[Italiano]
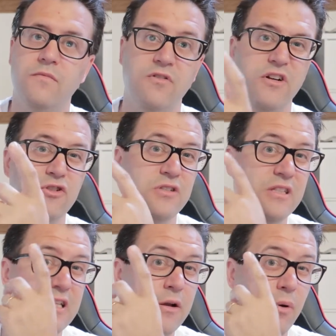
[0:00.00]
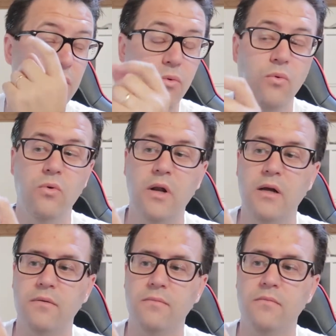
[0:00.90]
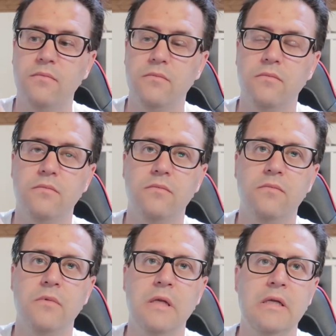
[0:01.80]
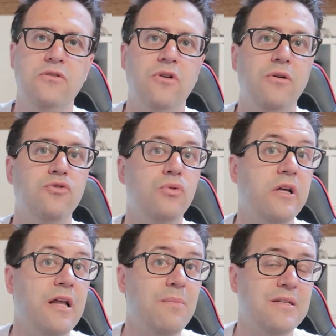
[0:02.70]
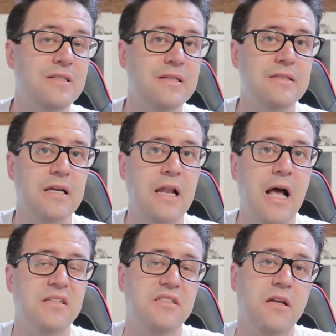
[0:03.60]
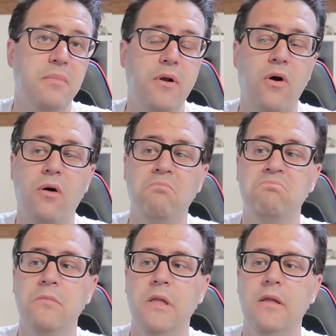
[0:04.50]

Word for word: ne faccio sentire qualcuna. Sono suonerie abbastanza classiche, però...